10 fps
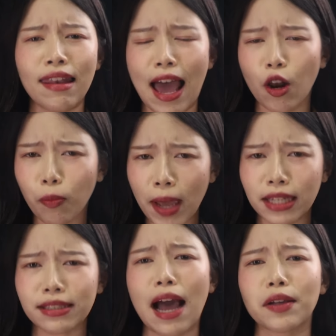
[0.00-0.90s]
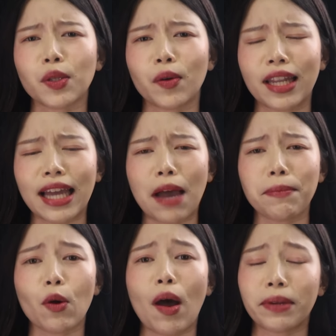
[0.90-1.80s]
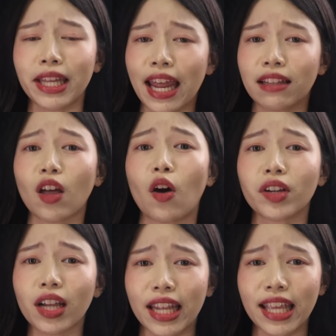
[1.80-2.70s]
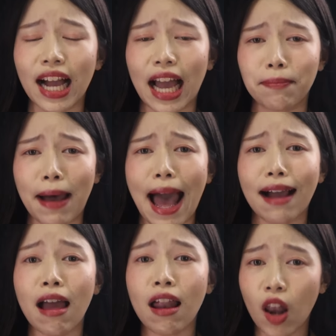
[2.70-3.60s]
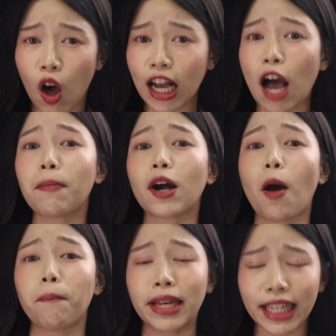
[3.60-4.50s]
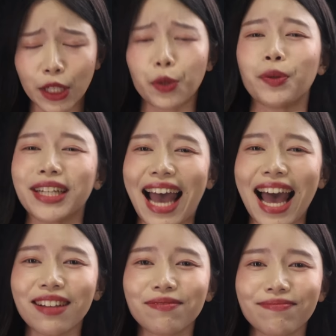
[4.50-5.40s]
และลูกเพจข่าวสดนะคะมีความคิดเห็นต่อเรื่องนี้ยังไงบ้างลองเข้ามาคอมเมนต์กันดูนะคะ